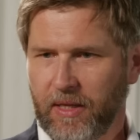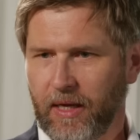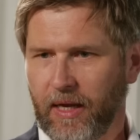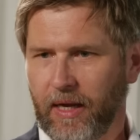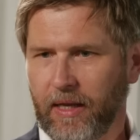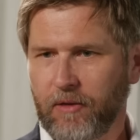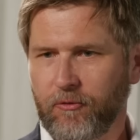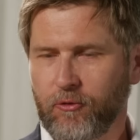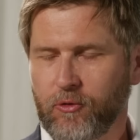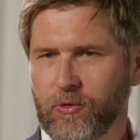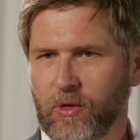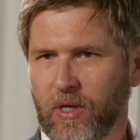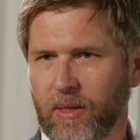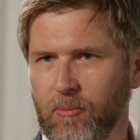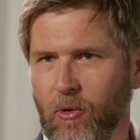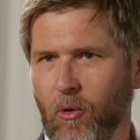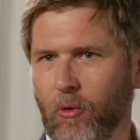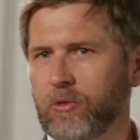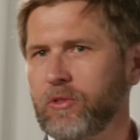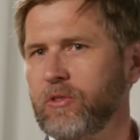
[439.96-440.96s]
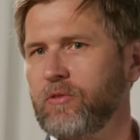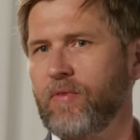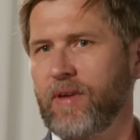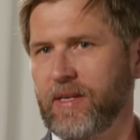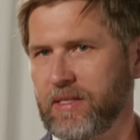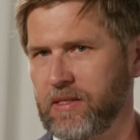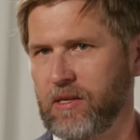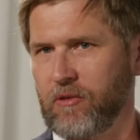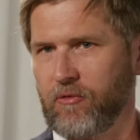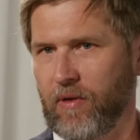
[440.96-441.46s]
die Rede von so einem
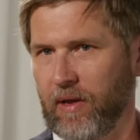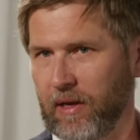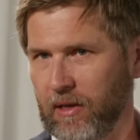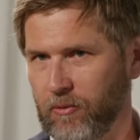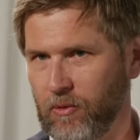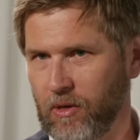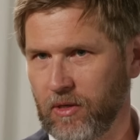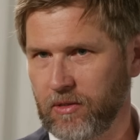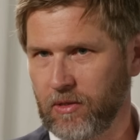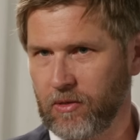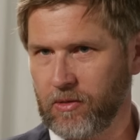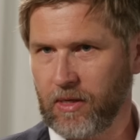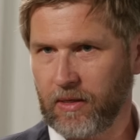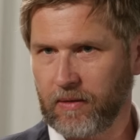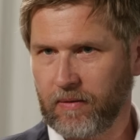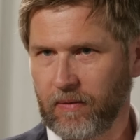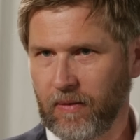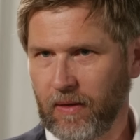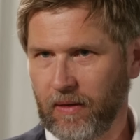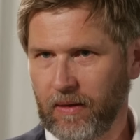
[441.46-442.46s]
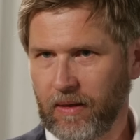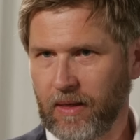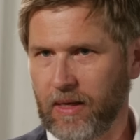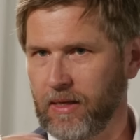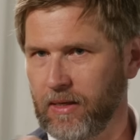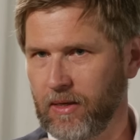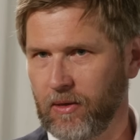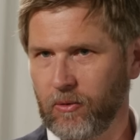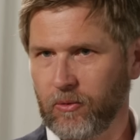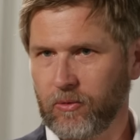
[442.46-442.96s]
Ost-West-Gefälle. Du hast doch gerade äh,
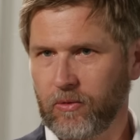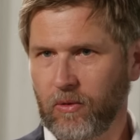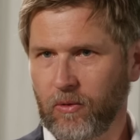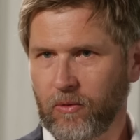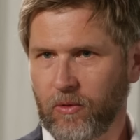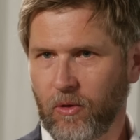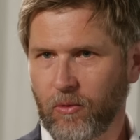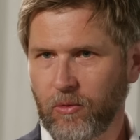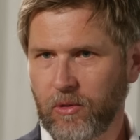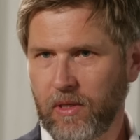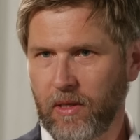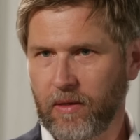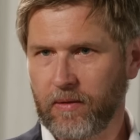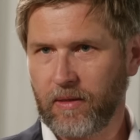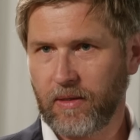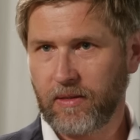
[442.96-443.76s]
China und, und, Russland